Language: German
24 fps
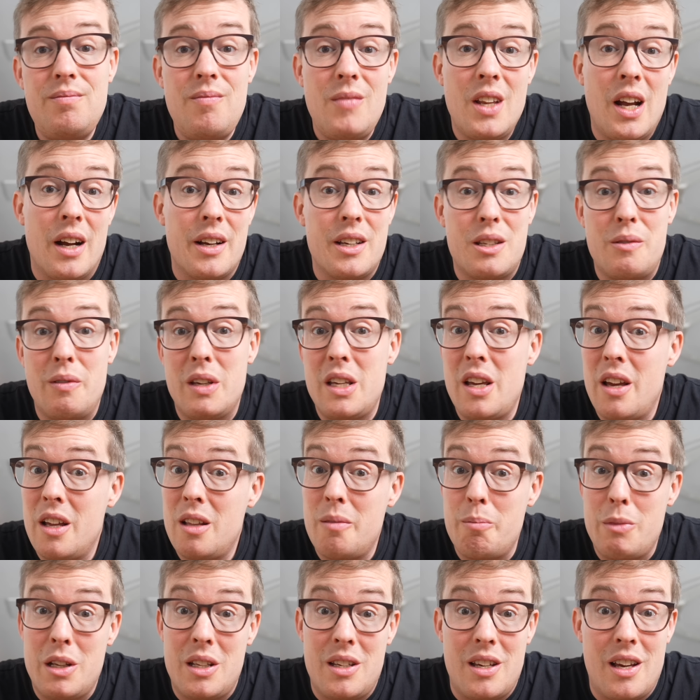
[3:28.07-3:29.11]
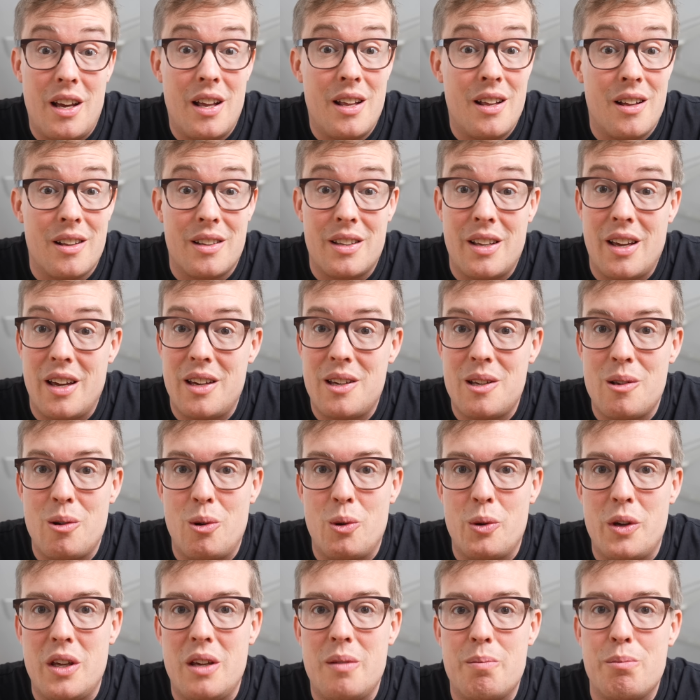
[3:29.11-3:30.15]
ja, ist wie mit jeder
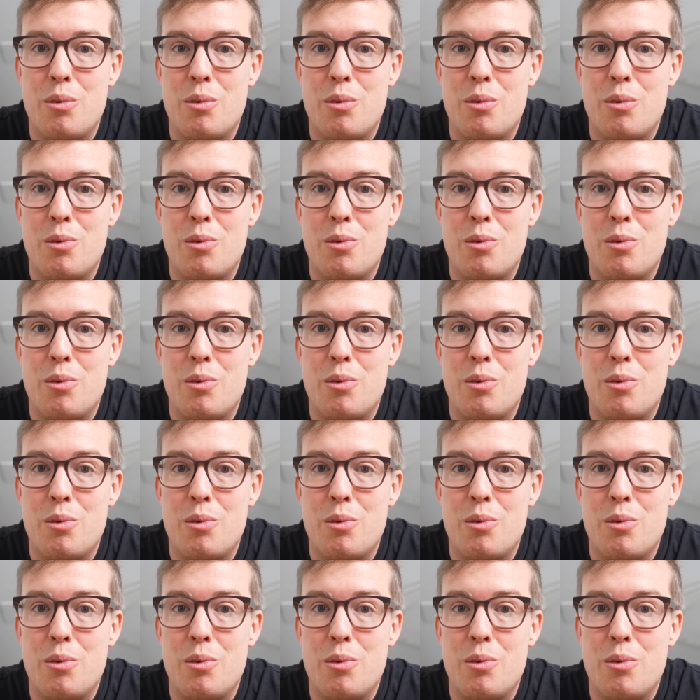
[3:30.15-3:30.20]
Technologie